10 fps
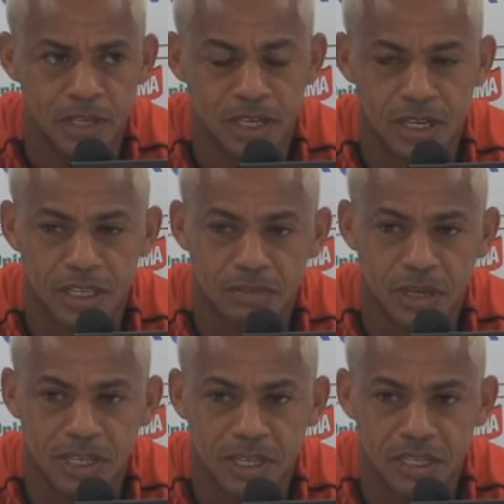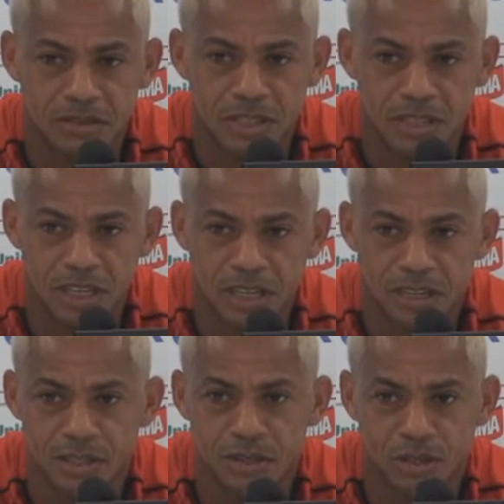a expectativa de
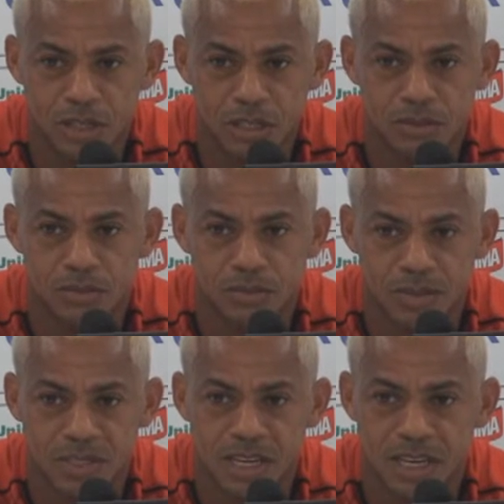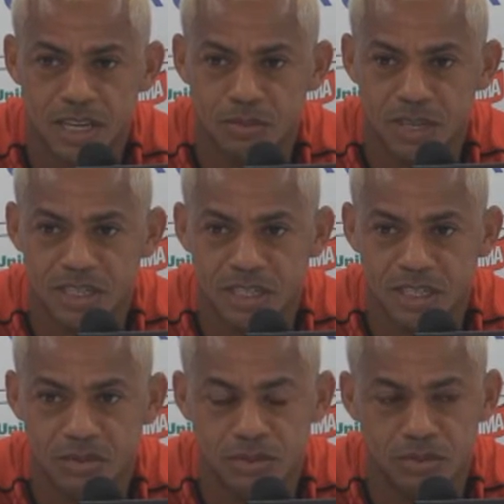estar tá jogando a Série A do
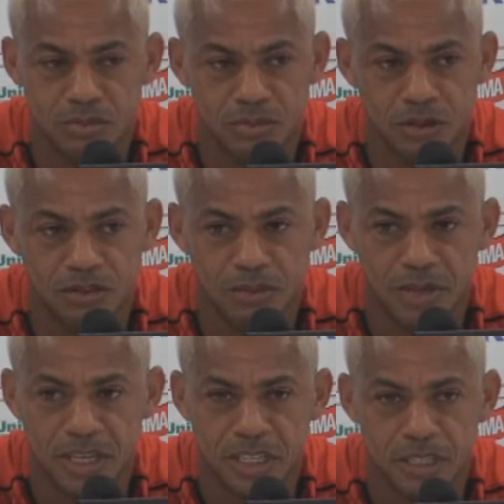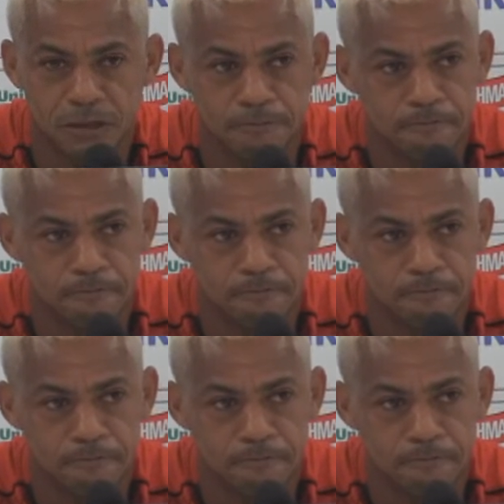brasileiro novamente.